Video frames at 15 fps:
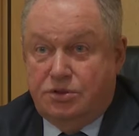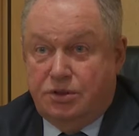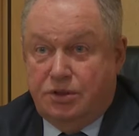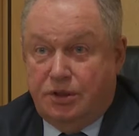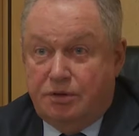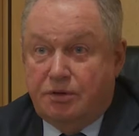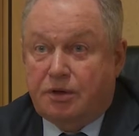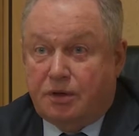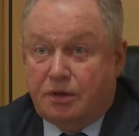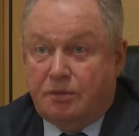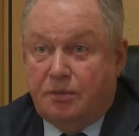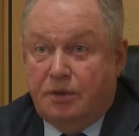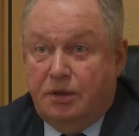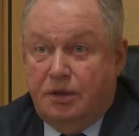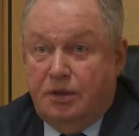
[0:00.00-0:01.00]

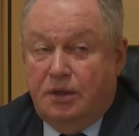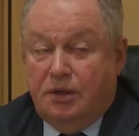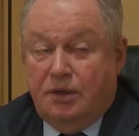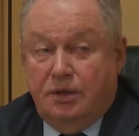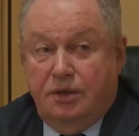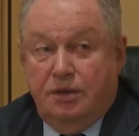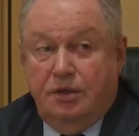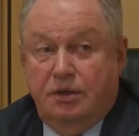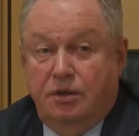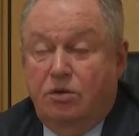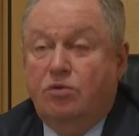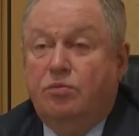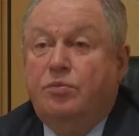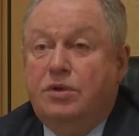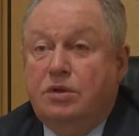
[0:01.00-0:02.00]
человеком и
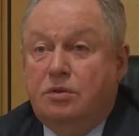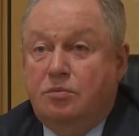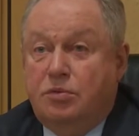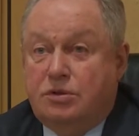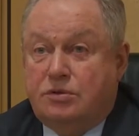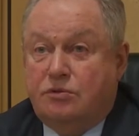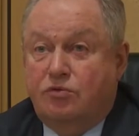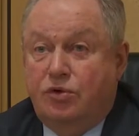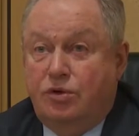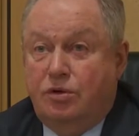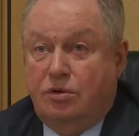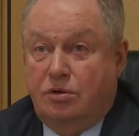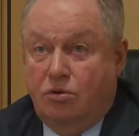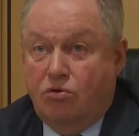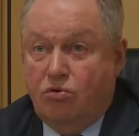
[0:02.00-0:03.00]
любил бы
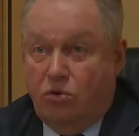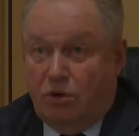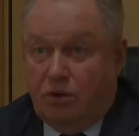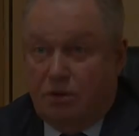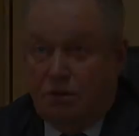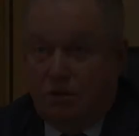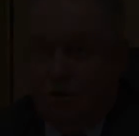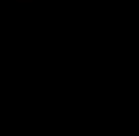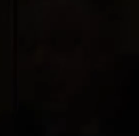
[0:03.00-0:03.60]
свой город.